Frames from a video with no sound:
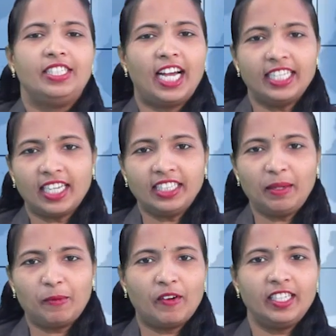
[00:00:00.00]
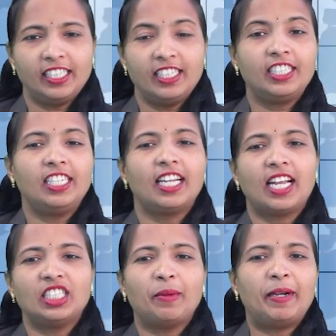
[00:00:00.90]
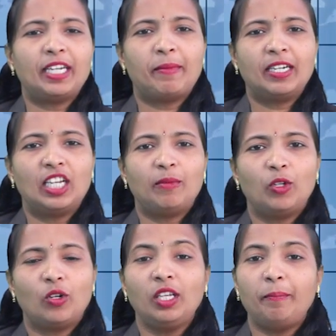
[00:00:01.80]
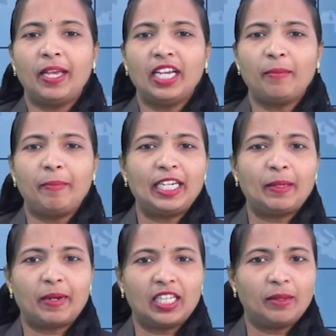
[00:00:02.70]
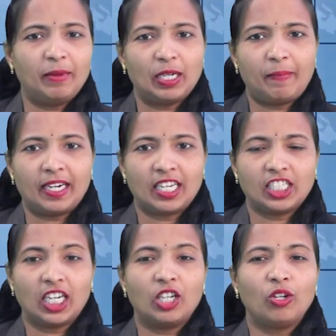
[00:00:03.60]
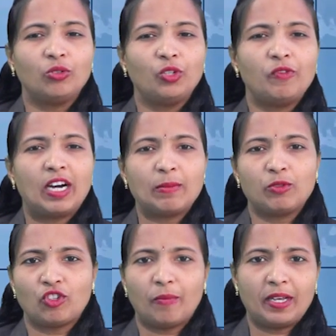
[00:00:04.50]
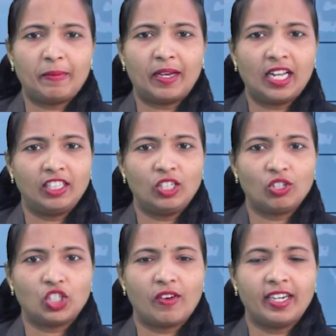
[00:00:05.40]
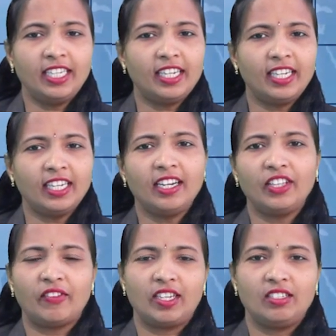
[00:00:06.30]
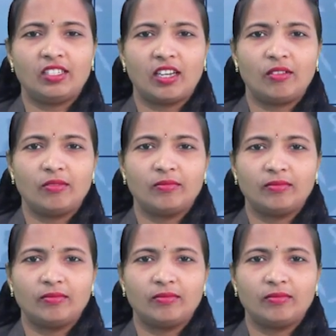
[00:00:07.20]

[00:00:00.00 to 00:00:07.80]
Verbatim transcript: యాదాద్రి భువనగిరి జిల్లా రాజపేట మండలంలోని బేగంపేట ప్రాథమిక పాఠశాలలో గురువారం స్వపరిపాలన దినోత్సవాన్ని ఘనంగా నిర్వహించారు